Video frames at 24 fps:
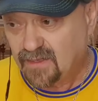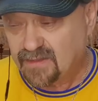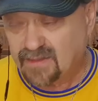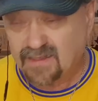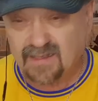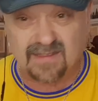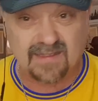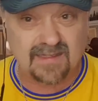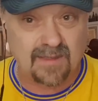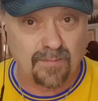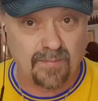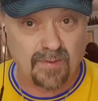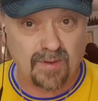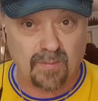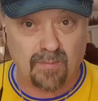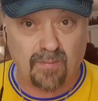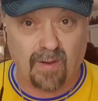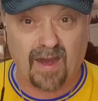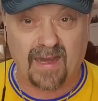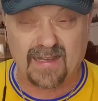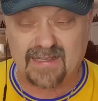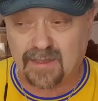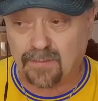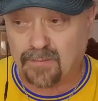над
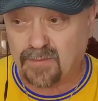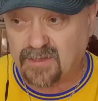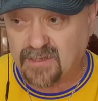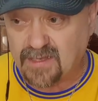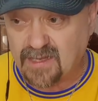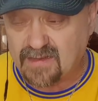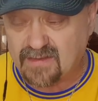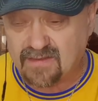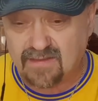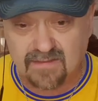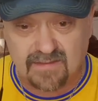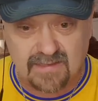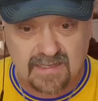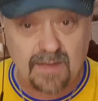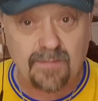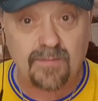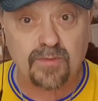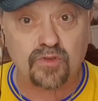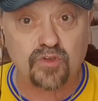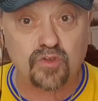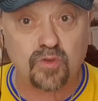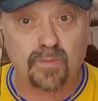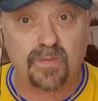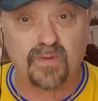добробатами, над
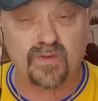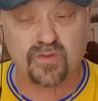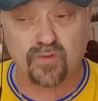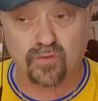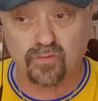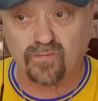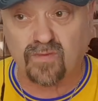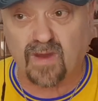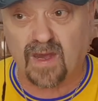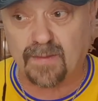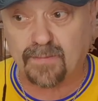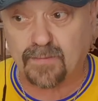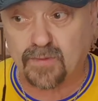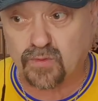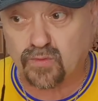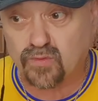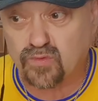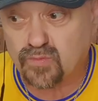теми, кто пошел в армию.